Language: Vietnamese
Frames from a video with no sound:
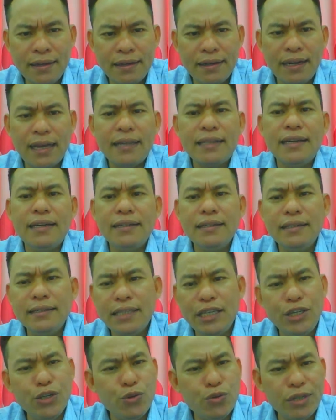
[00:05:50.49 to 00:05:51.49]
là những
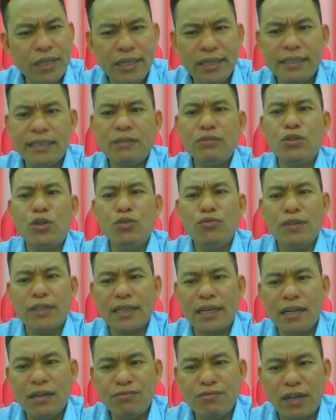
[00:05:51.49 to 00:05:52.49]
nhiều người trong khu vực
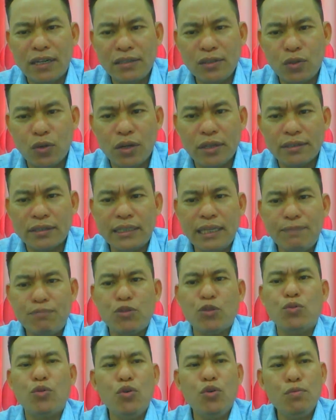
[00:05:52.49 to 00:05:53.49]
đó vẫn còn tiếp
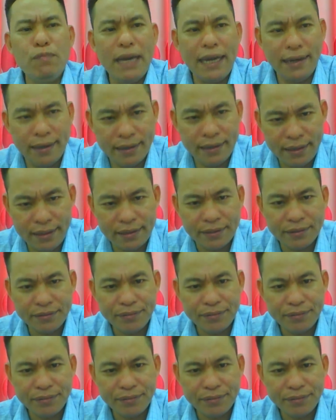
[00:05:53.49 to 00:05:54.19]
tục u mê nữa